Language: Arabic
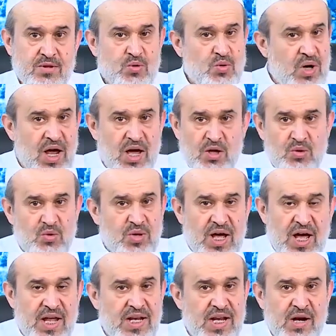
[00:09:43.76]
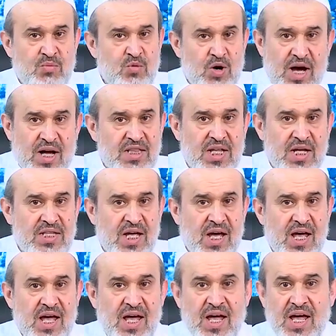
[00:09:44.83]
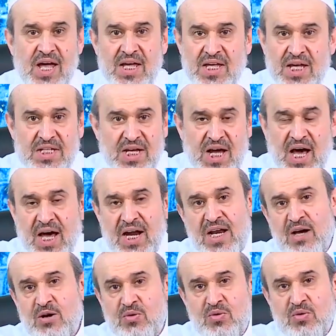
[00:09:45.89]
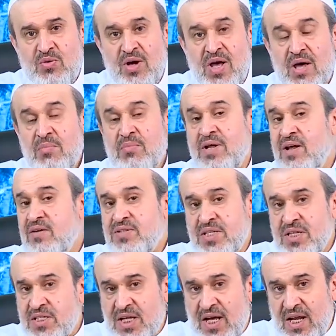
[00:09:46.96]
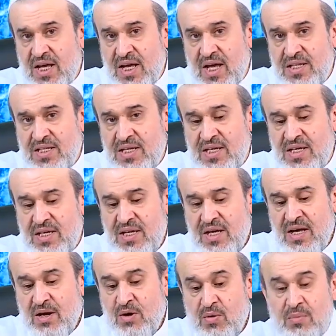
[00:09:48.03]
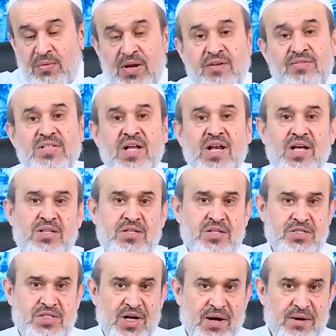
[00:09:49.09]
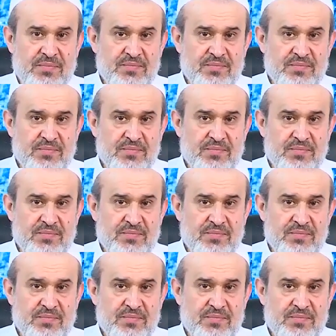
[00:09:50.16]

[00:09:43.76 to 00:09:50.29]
تلاحظون أن المخطط يتحرك بنفس الطريقة وبنفس الاتجاه